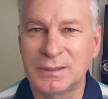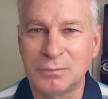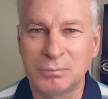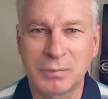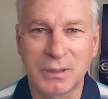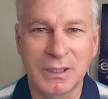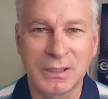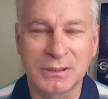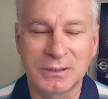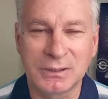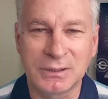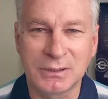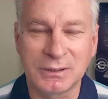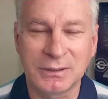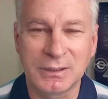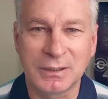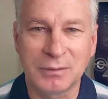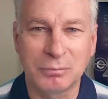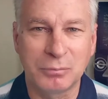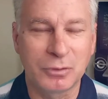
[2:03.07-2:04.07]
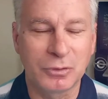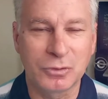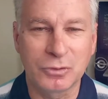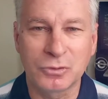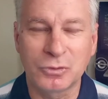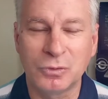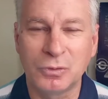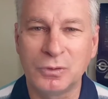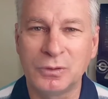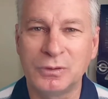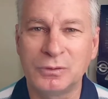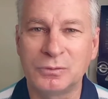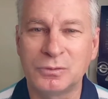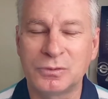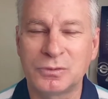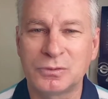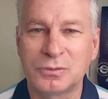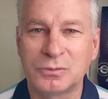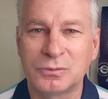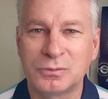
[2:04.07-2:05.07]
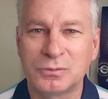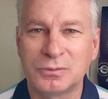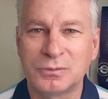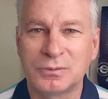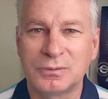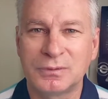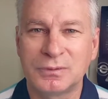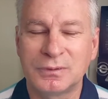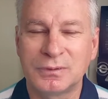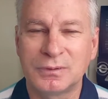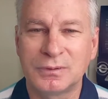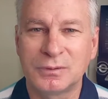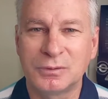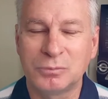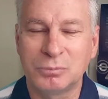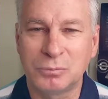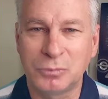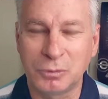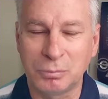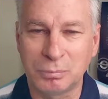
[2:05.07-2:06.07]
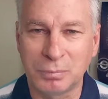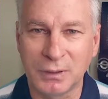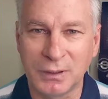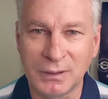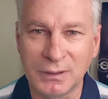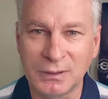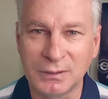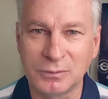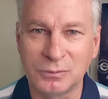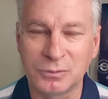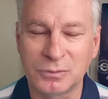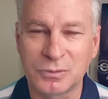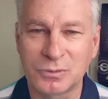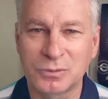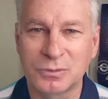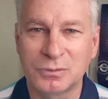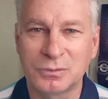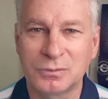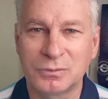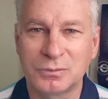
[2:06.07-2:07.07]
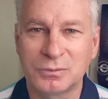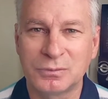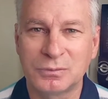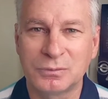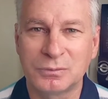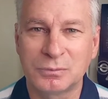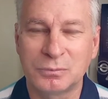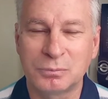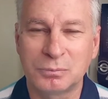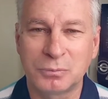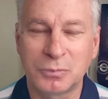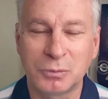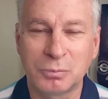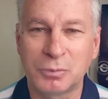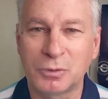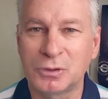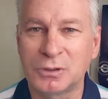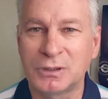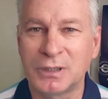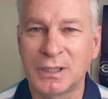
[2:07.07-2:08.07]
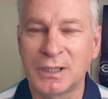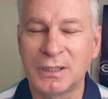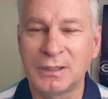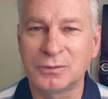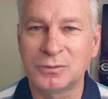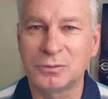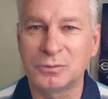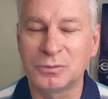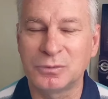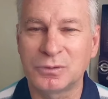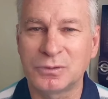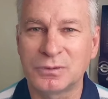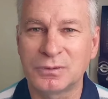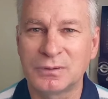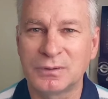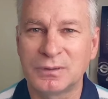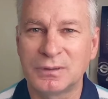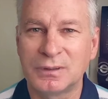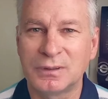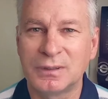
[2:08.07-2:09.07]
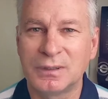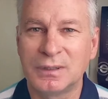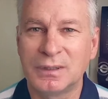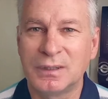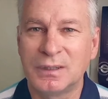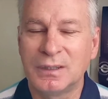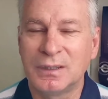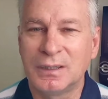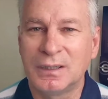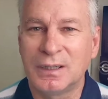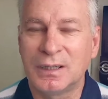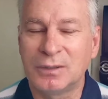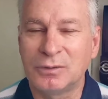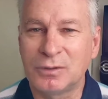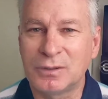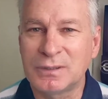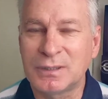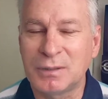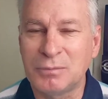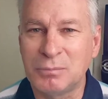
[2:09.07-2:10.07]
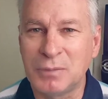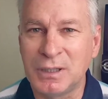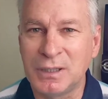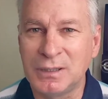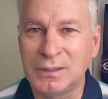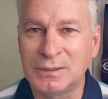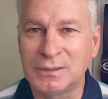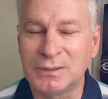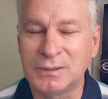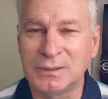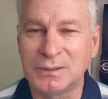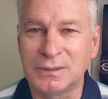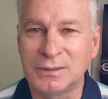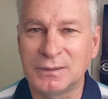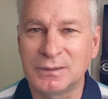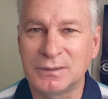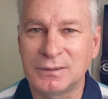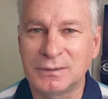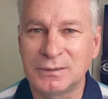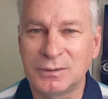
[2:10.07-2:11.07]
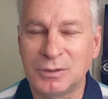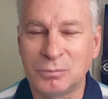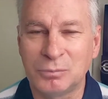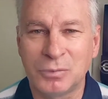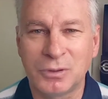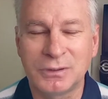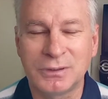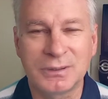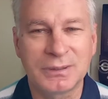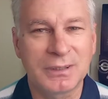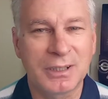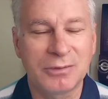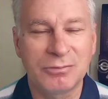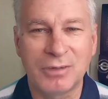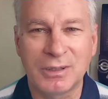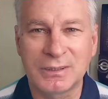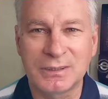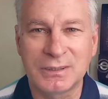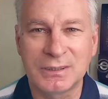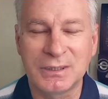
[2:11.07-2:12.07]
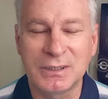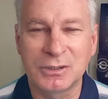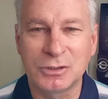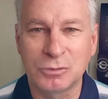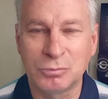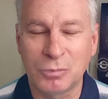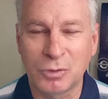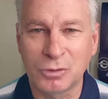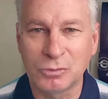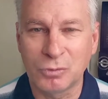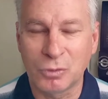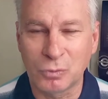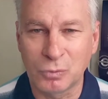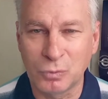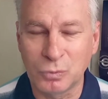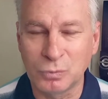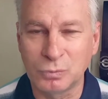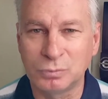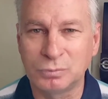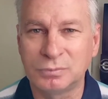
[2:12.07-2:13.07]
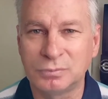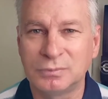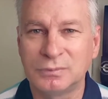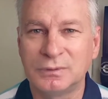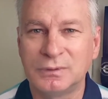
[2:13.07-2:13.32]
ser preenchida por sonhos, por planos, por projetos. A nossa mente não pode estar vazia de modo algum.